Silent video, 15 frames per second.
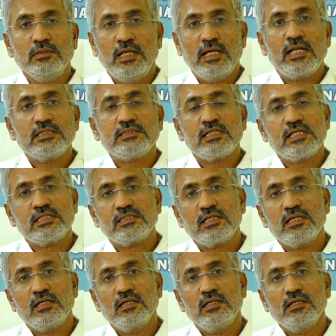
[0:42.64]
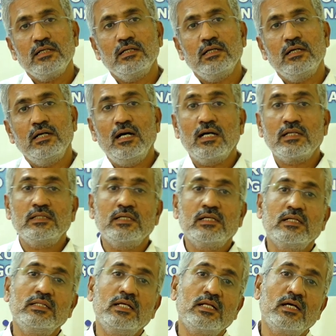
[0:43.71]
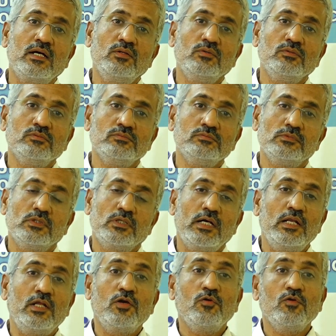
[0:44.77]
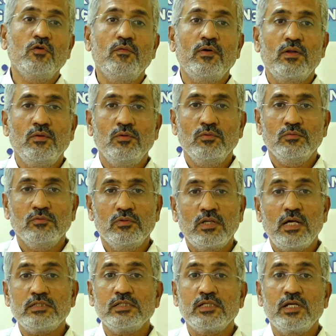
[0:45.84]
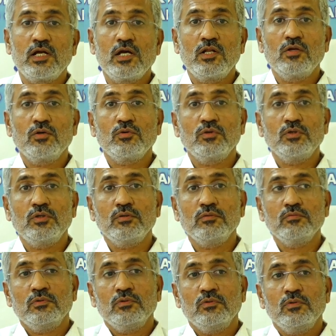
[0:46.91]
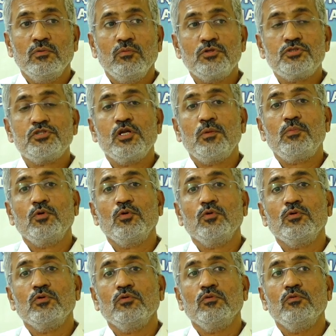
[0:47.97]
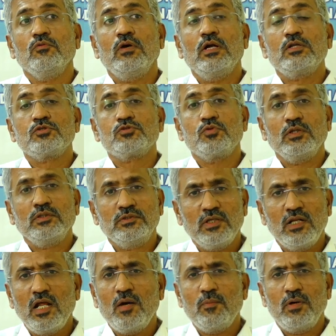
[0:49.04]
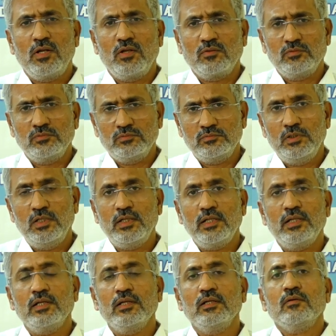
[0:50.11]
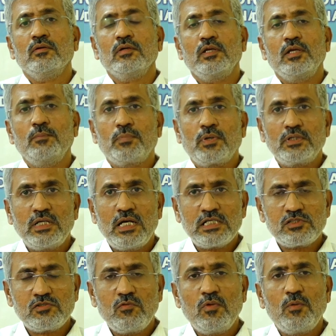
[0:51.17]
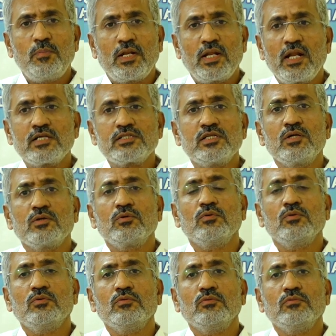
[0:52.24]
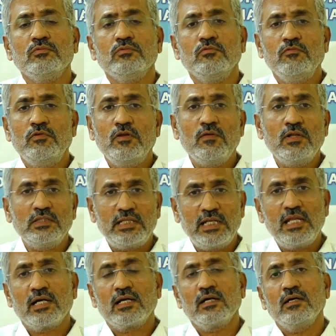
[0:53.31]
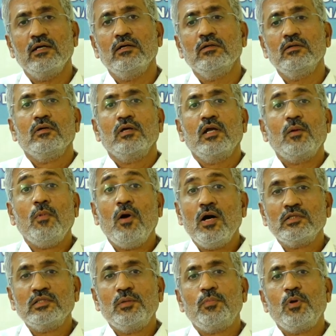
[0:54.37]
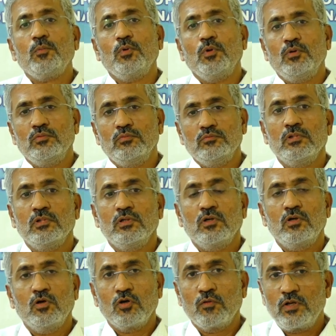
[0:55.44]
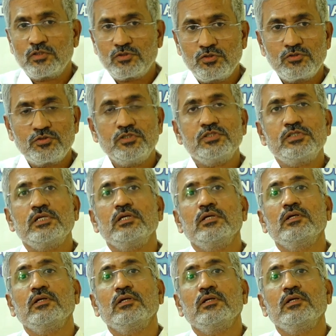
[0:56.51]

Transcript: నేర చరిత్ర ఆర్థిక నేరాలు కలిగి ఉన్న వాళ్ళు రాజకీయాల్లోకి వచ్చినప్పుడు వాళ్ళు సొంత లాభాలకు అంటే ఈ ప్రజాస్వామ్య పరిరక్షణకు విలువలు తెలియక ఎమాంగ్ ది పీపుల్ గొడవలు సృష్టించి